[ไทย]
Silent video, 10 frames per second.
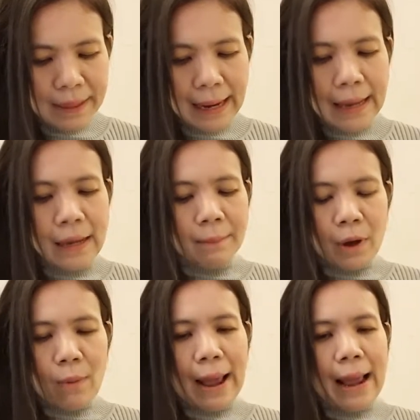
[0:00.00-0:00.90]
เป็นไง เพ
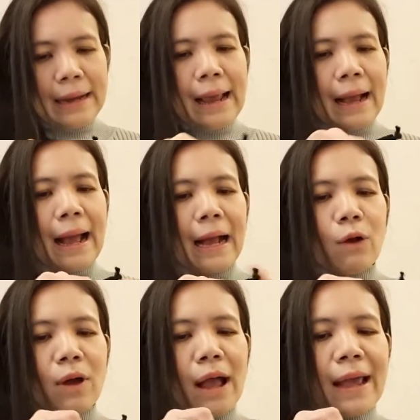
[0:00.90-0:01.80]
ราะว่าเนี่ยค่ะ เขา
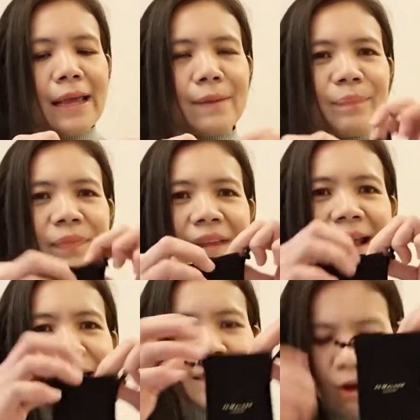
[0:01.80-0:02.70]
ก็ให้
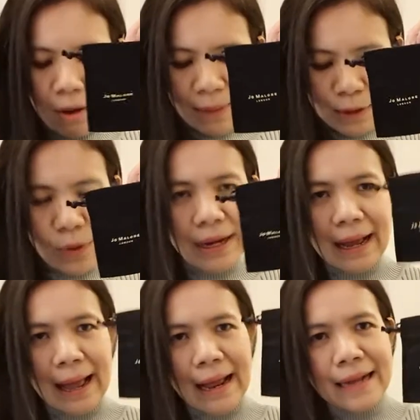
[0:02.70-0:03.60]
ให้ซองมาด้วย
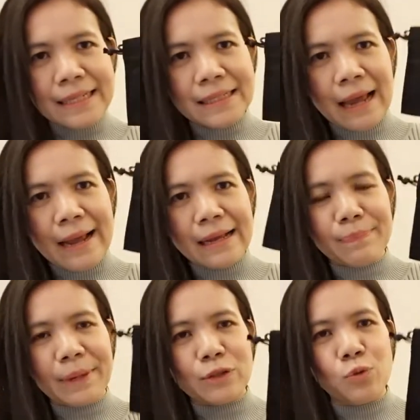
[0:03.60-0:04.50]
นะคะให้ให้
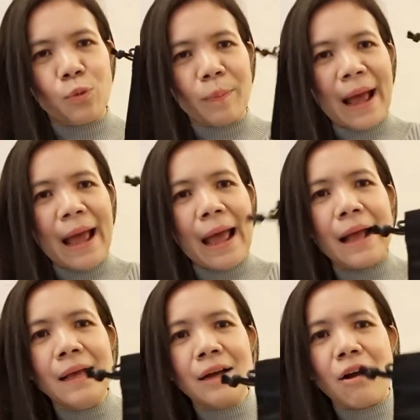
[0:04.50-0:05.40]
เป็นถุงผ้า
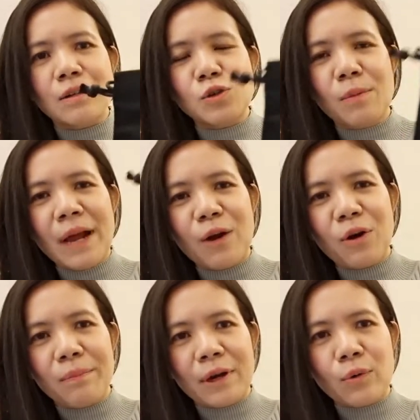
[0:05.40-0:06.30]
ของโจมาโล
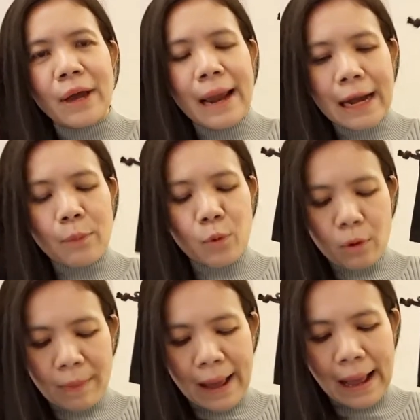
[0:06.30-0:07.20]
นมาด้วยให้เราพ
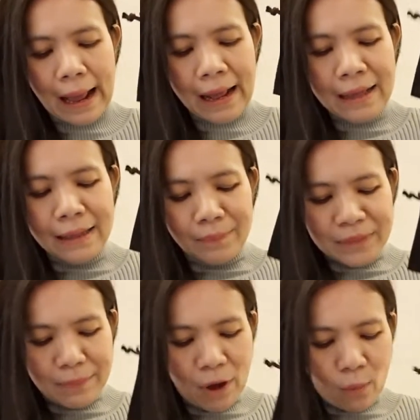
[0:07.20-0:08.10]
กพา
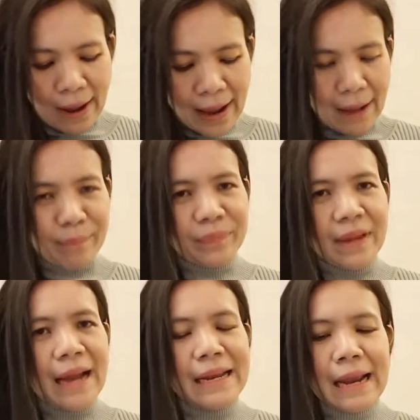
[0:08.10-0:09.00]
จะบอกว่า
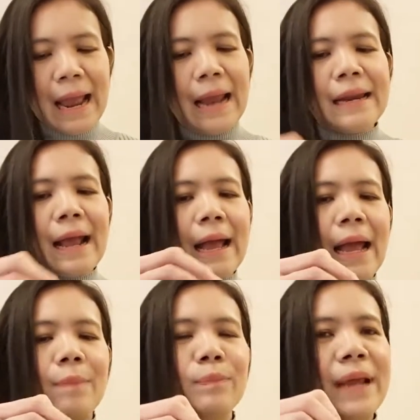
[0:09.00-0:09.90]
อันนี้อันนี้
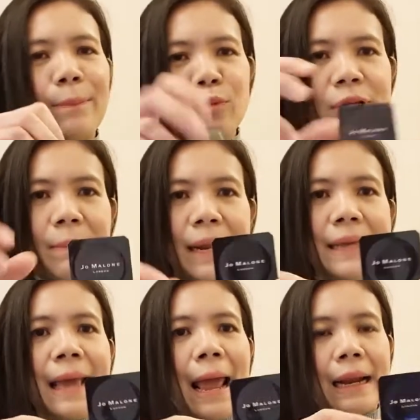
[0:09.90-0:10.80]
ค่ะเนี่ยปูยังไม่ได้
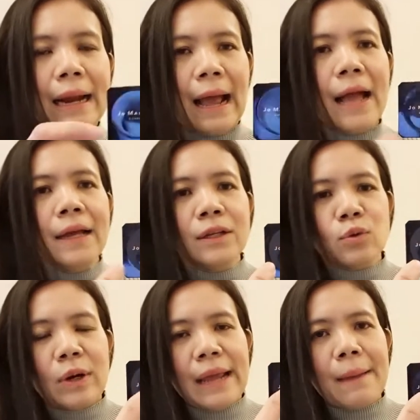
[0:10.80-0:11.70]
แกะเลยนะคะ
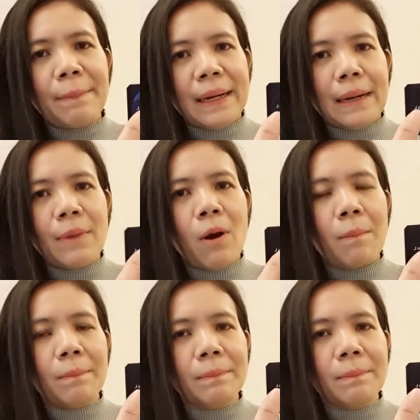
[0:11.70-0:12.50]
ตัวนี้เป็นน้ำหอม